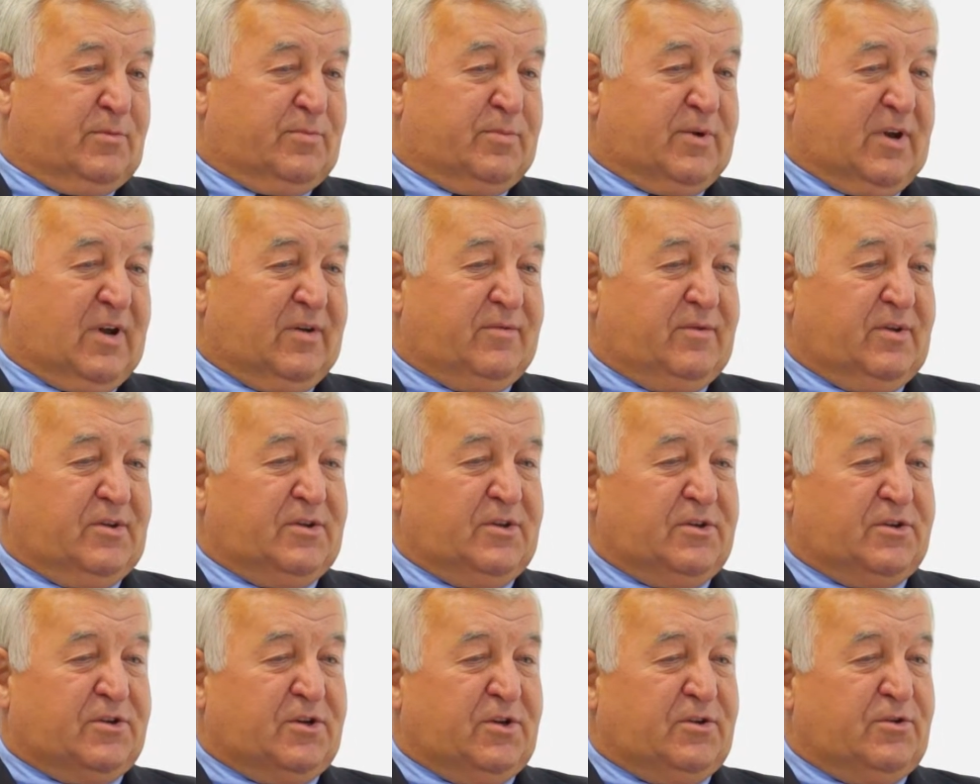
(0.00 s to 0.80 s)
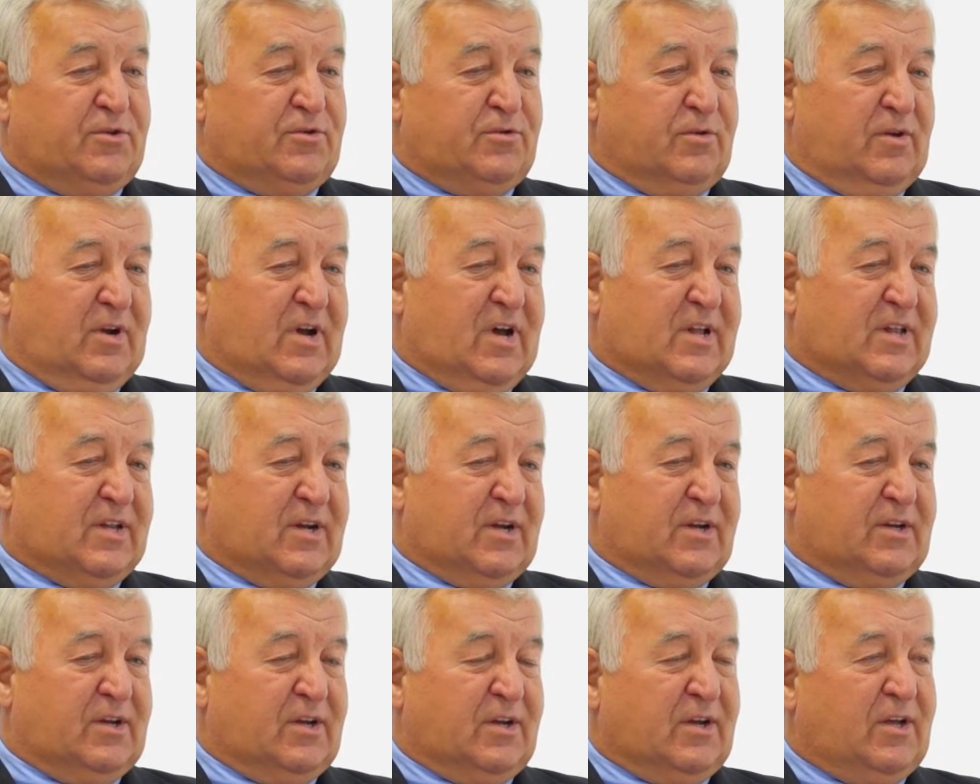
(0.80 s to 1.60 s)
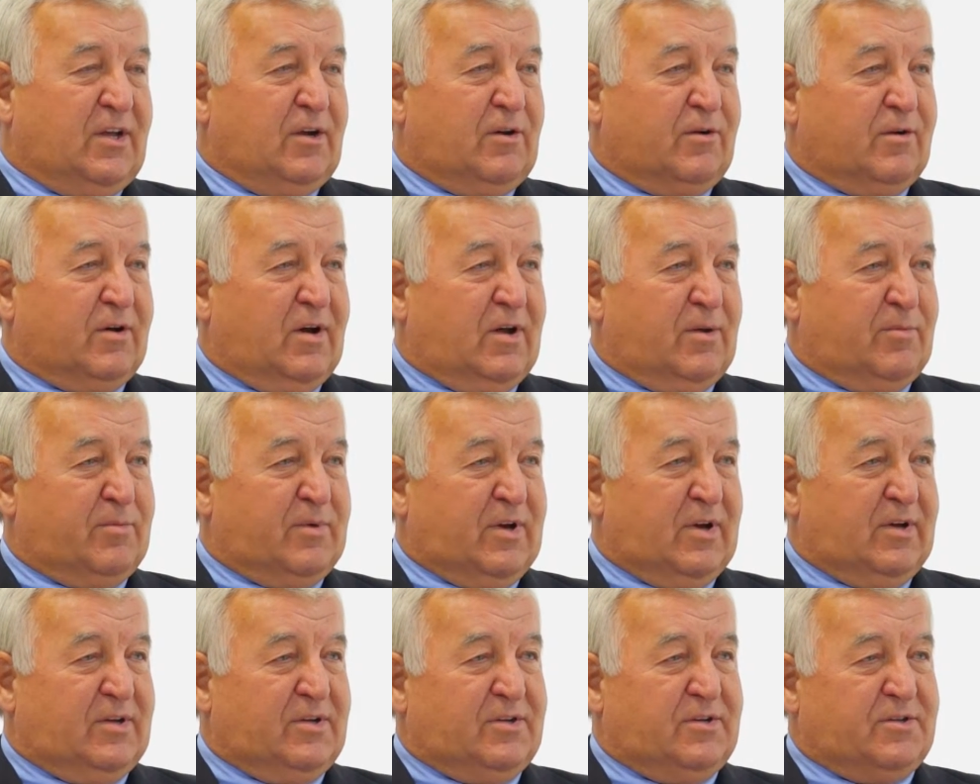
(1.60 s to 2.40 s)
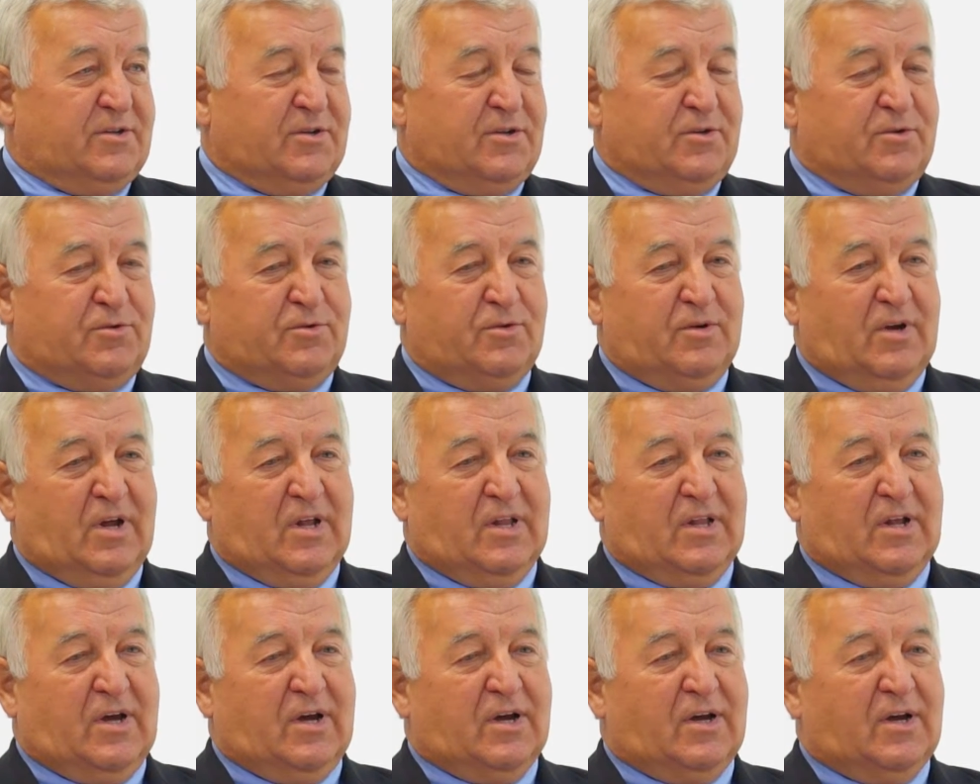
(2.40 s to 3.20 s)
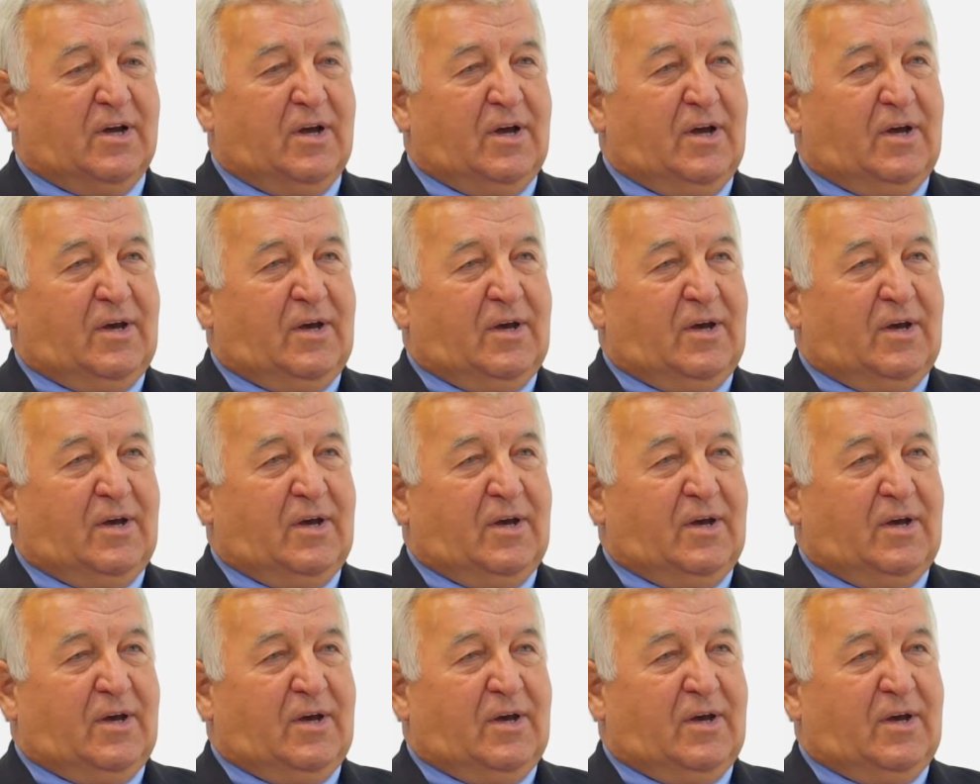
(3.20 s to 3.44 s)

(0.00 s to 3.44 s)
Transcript: prawie dziesięciu latach, nie kilku, ale prawie dziesięciu latach